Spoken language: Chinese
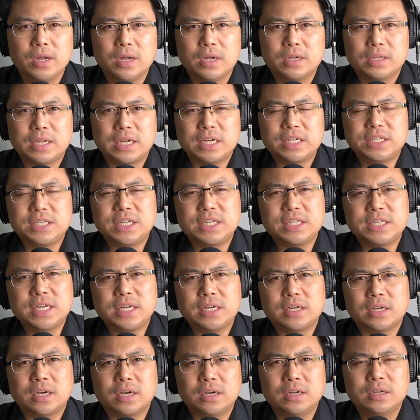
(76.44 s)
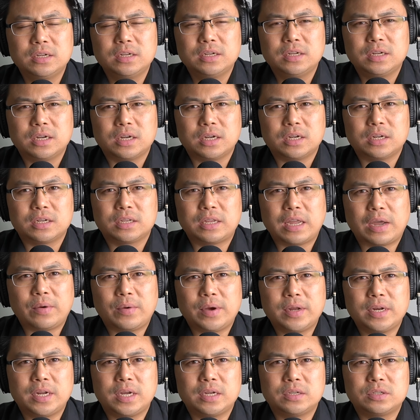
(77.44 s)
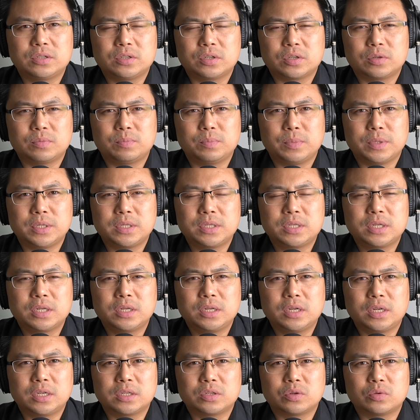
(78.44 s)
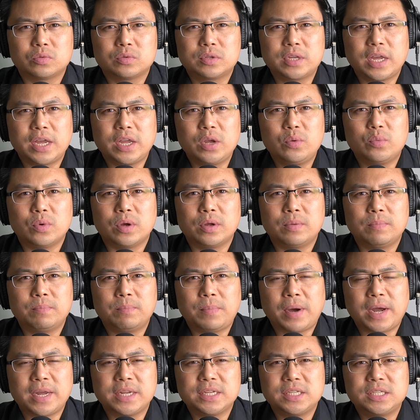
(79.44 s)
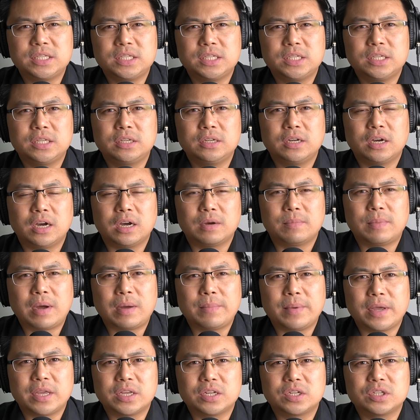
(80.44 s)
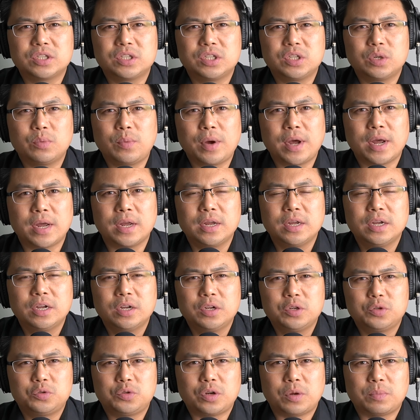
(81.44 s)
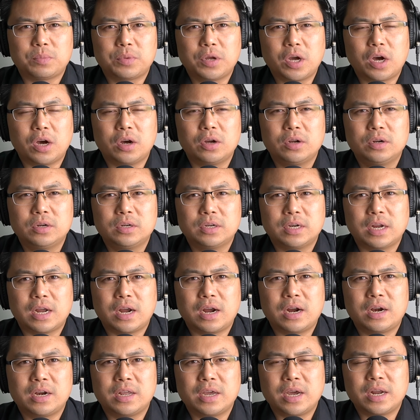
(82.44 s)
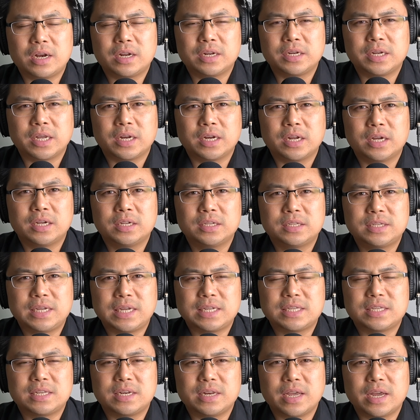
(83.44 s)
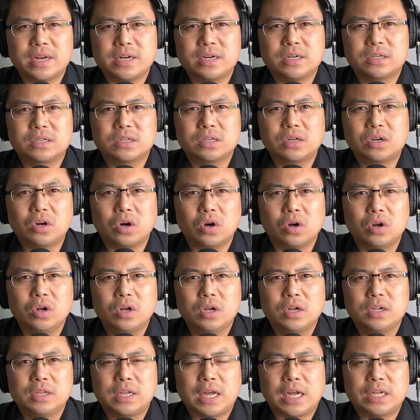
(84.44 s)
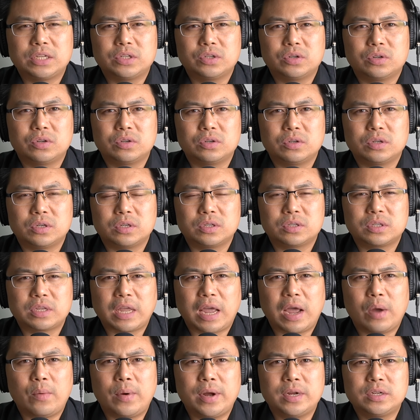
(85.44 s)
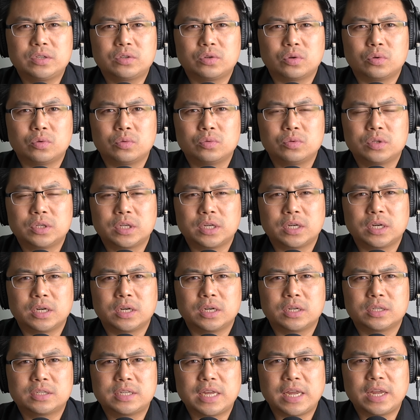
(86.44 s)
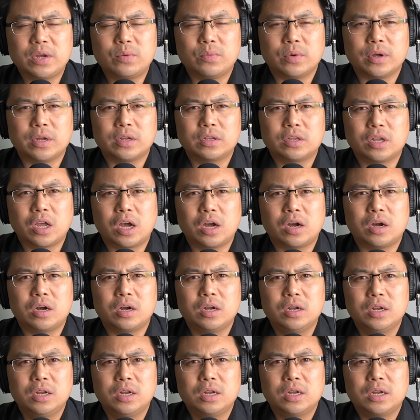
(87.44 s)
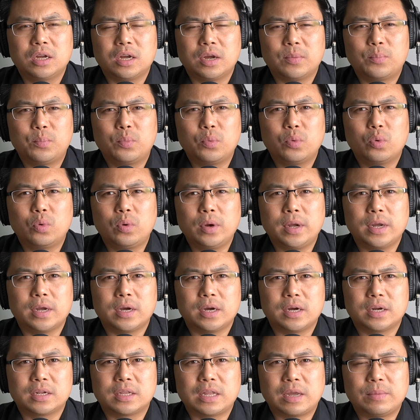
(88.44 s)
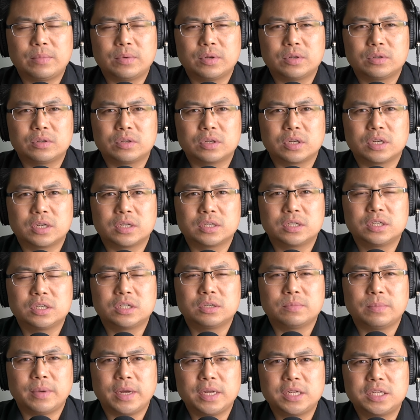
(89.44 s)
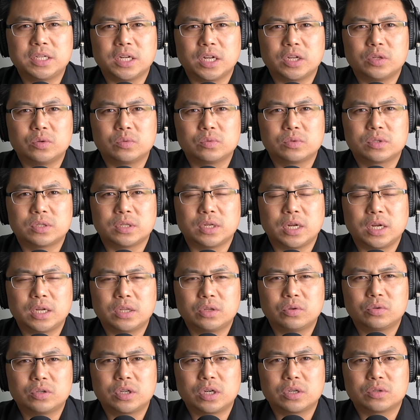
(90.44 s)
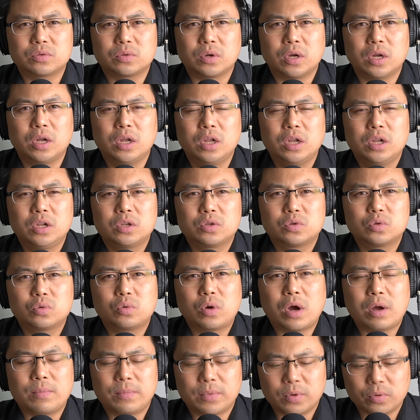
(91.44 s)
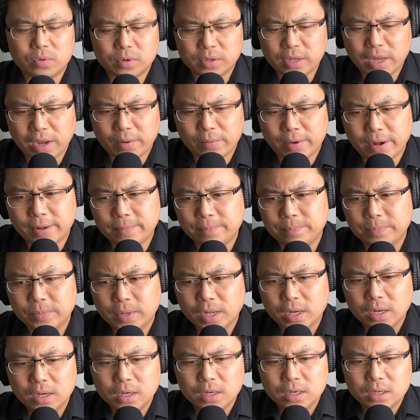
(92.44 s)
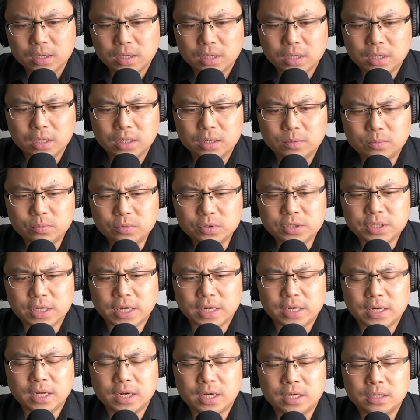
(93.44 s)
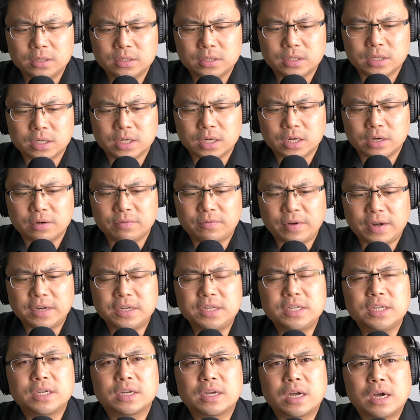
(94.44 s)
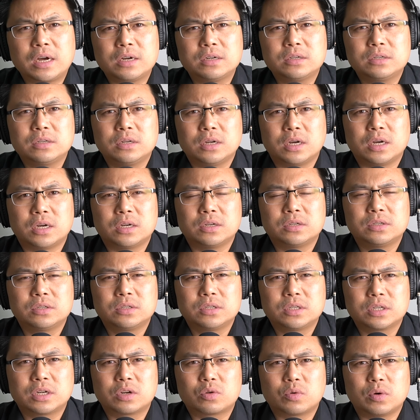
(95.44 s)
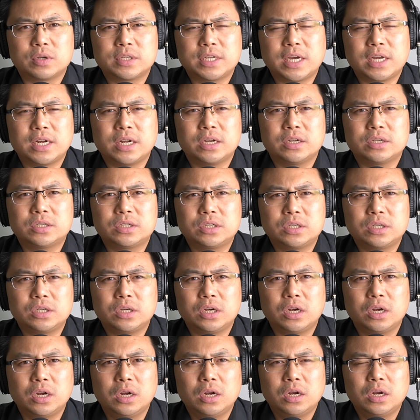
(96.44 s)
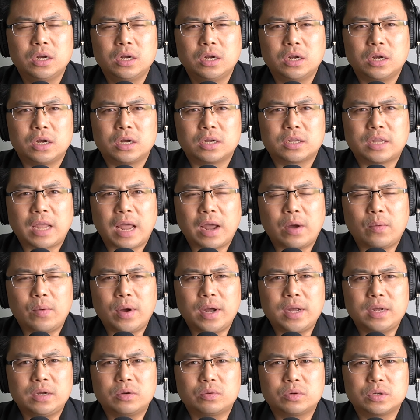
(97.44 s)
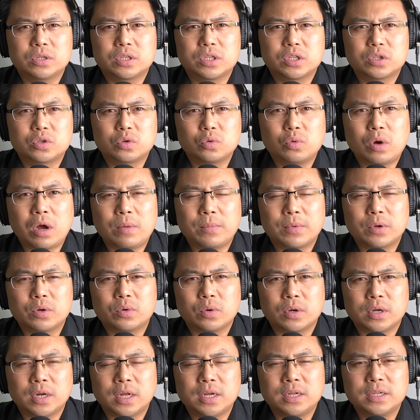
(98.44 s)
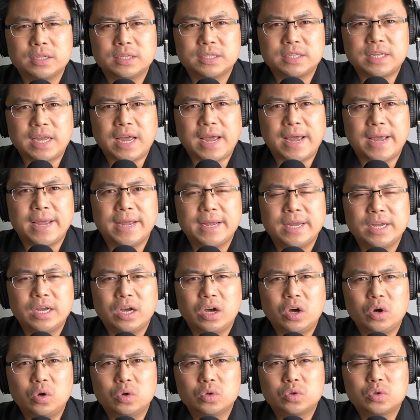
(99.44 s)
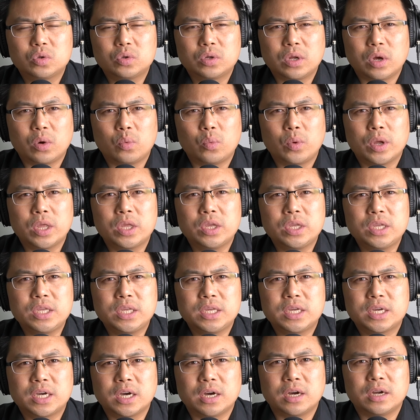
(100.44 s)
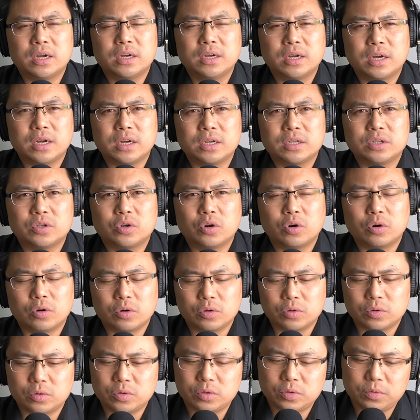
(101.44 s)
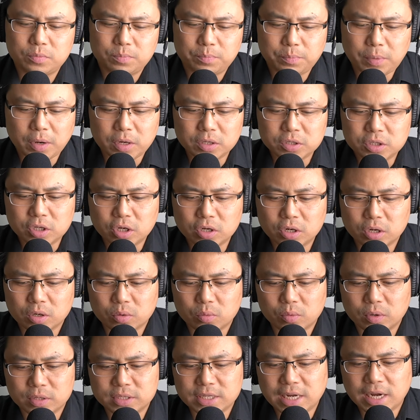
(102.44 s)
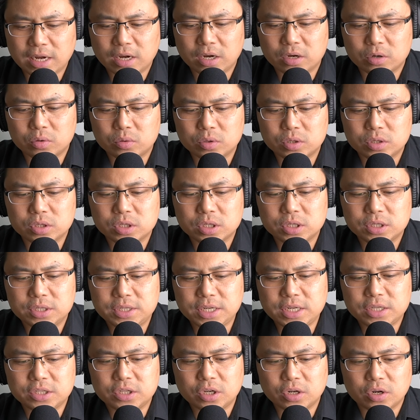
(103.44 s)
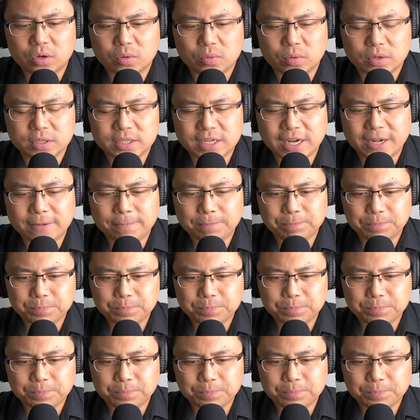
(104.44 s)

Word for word: 但是现在呢，呃台湾呢就名称呢从蔡英文八一七啊八百一十七万选票，那二零二零年呢再次连任之后，他就呃台湾从这个蔡英文到。呃，部会啊，他们这个甚至媒体的用词呢，都叫做中华民国台湾。呃，目前呢，这个梵蒂冈啊，这个国家呢，是呃台湾或者是中华民国呢，在欧洲的唯一一个呃有邦交的国家啊，或者是建交的国家。